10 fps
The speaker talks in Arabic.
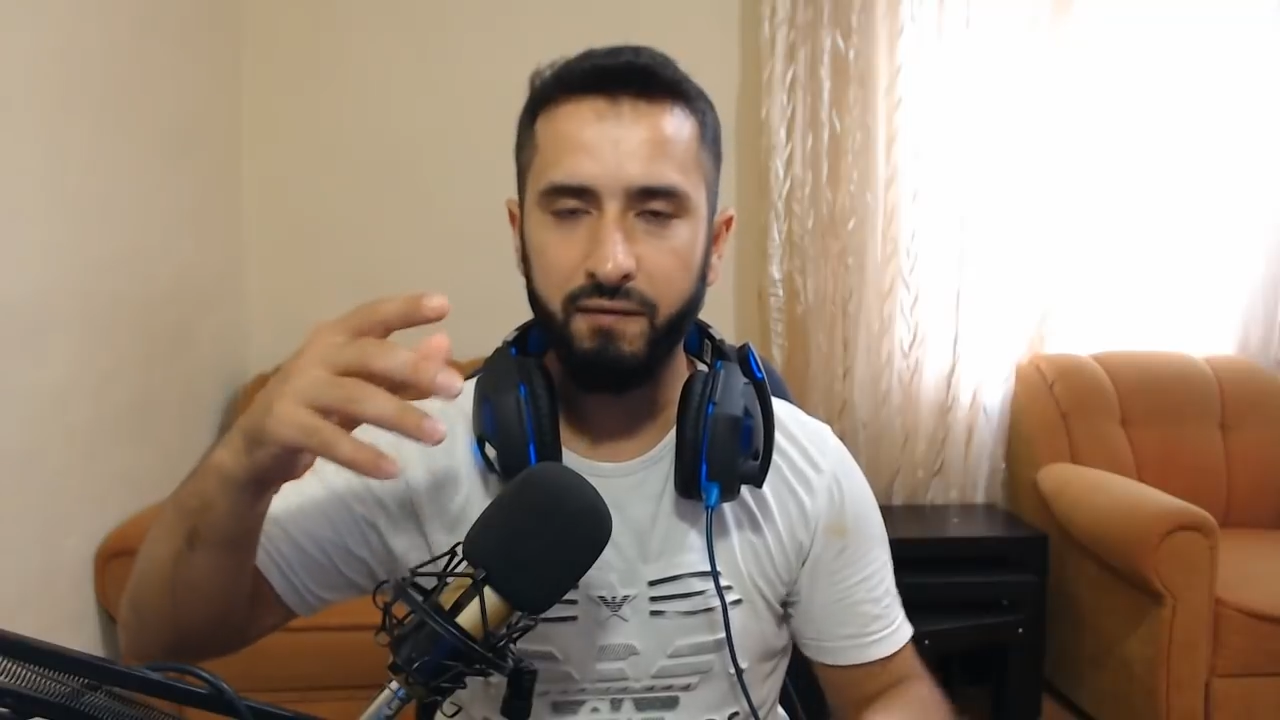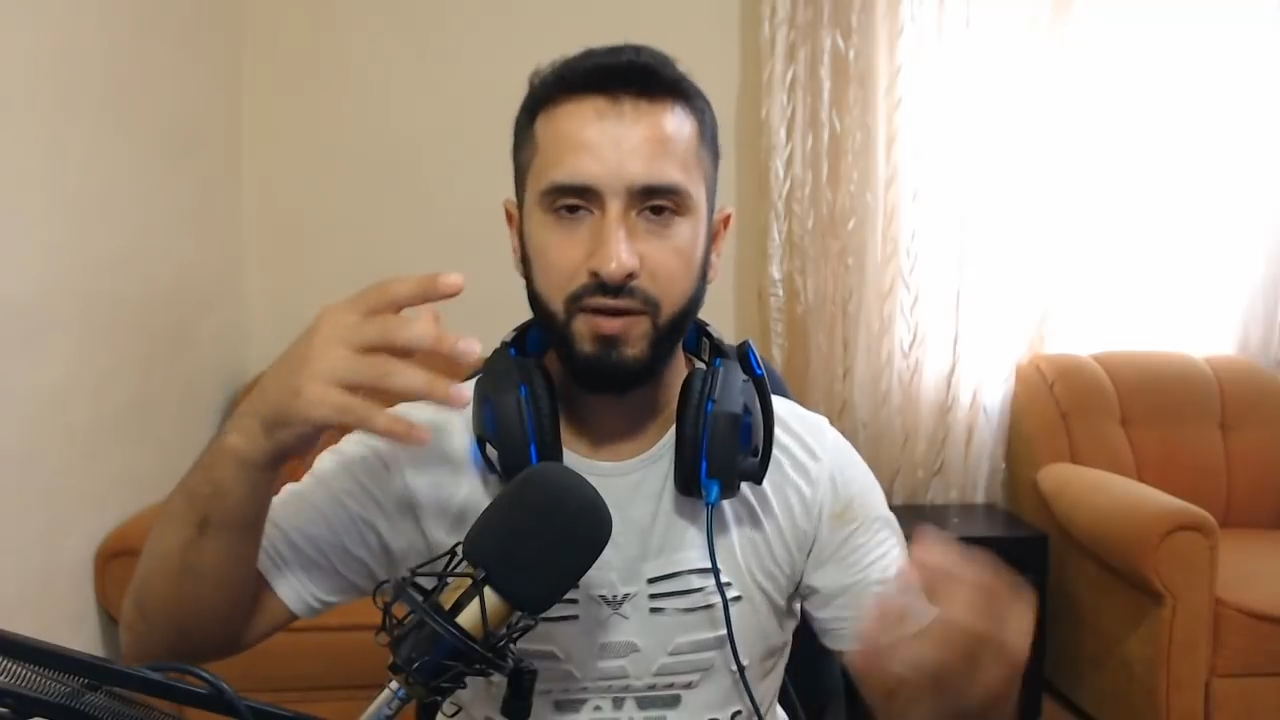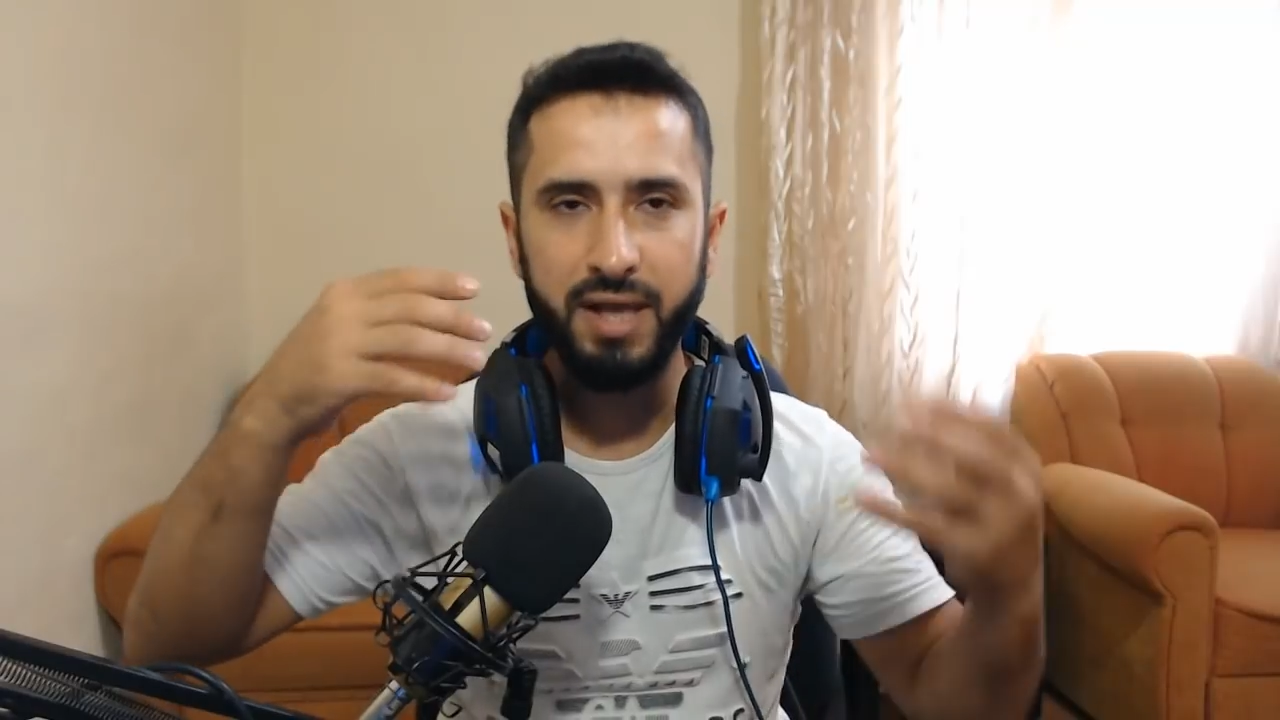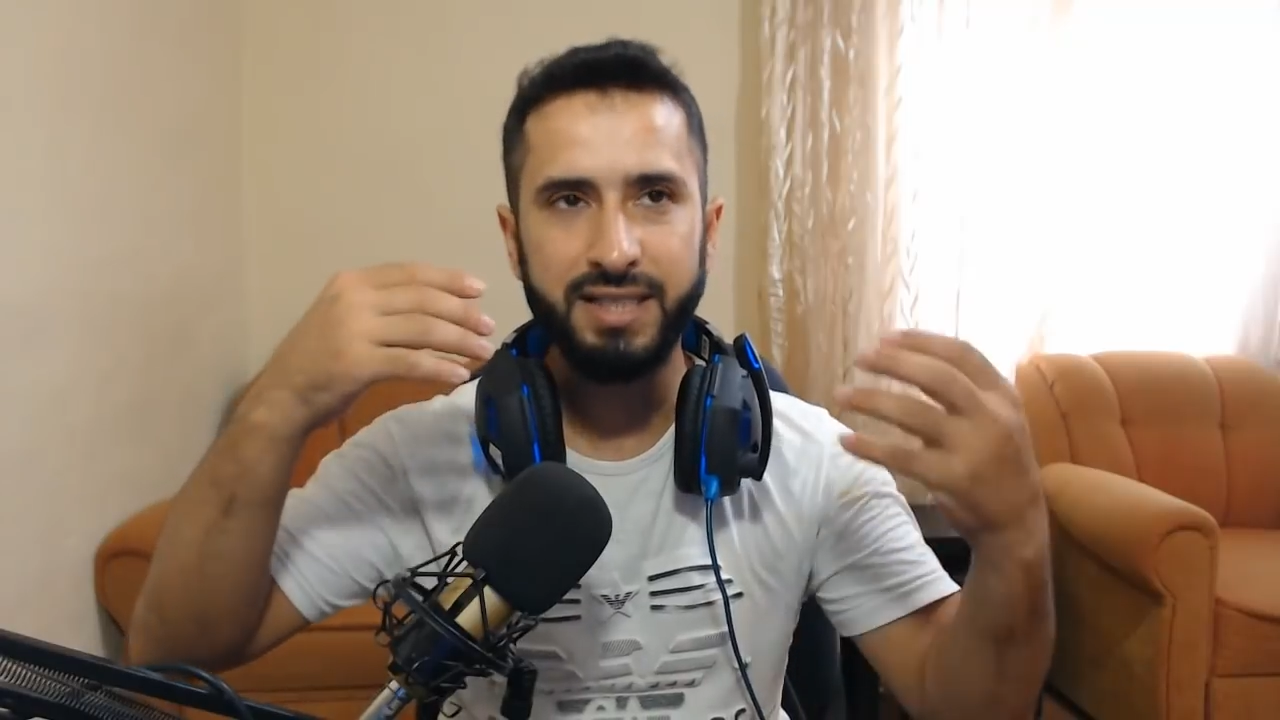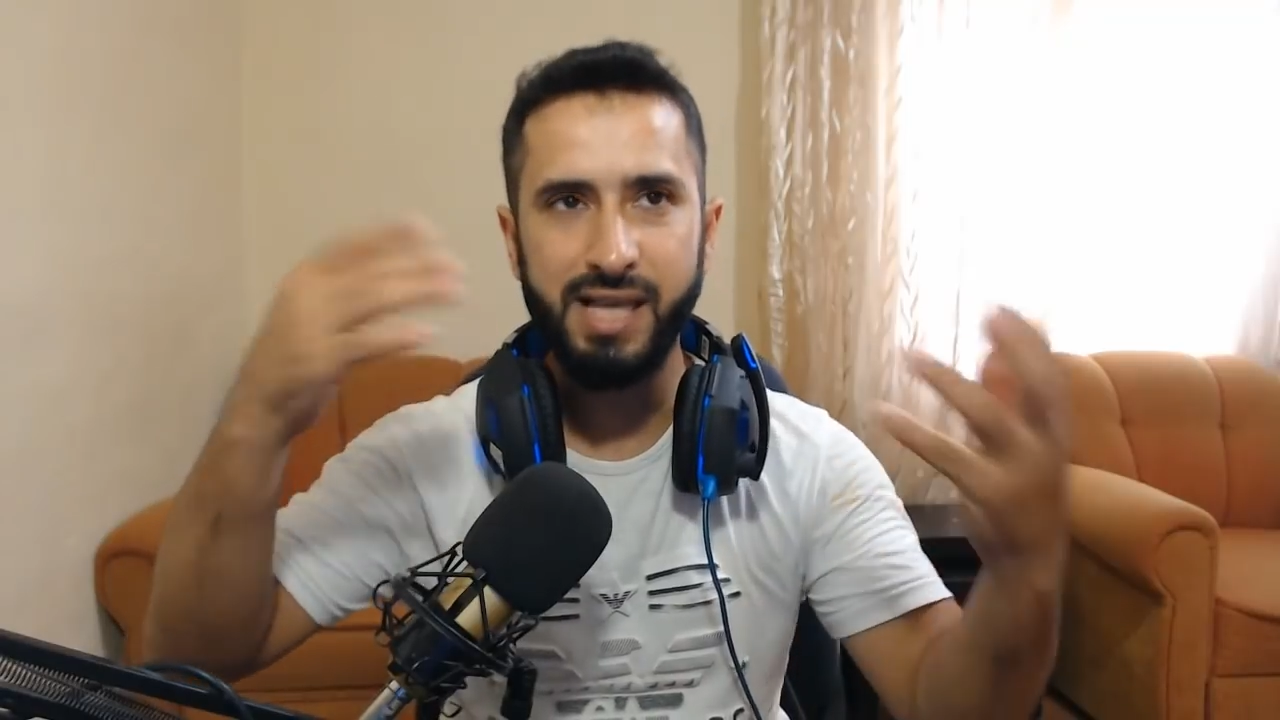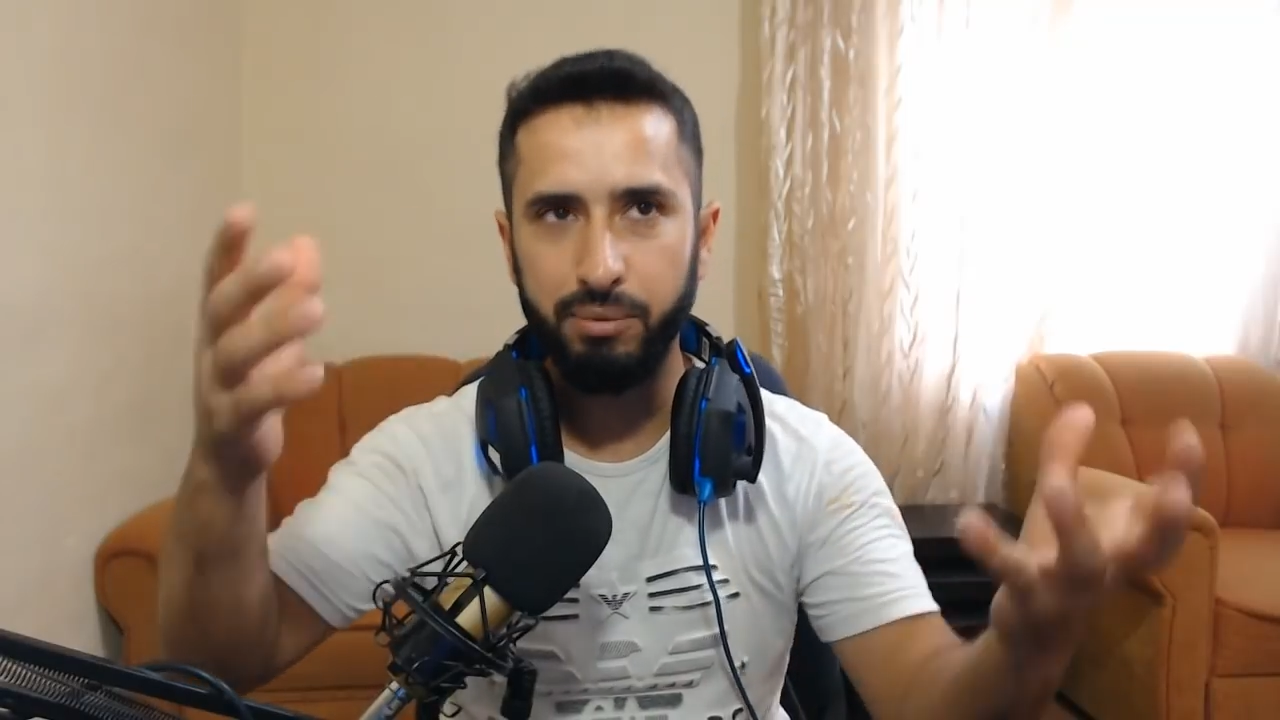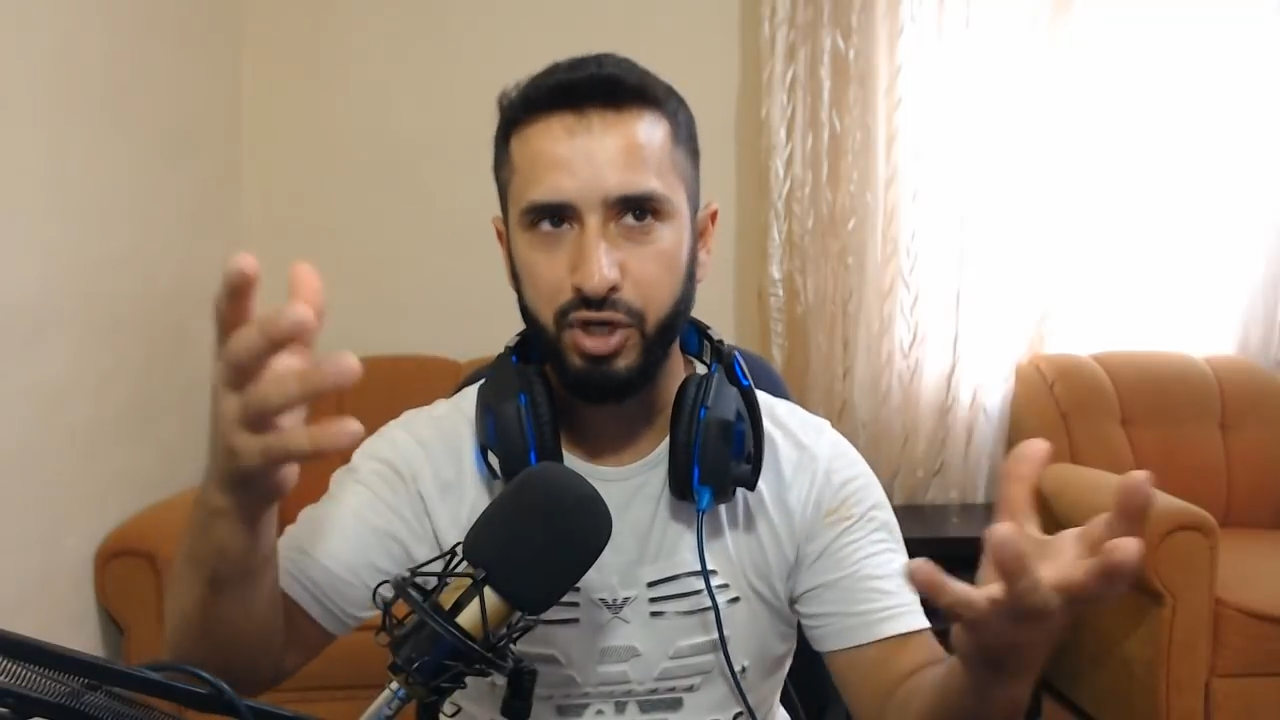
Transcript: في ناس كتير عم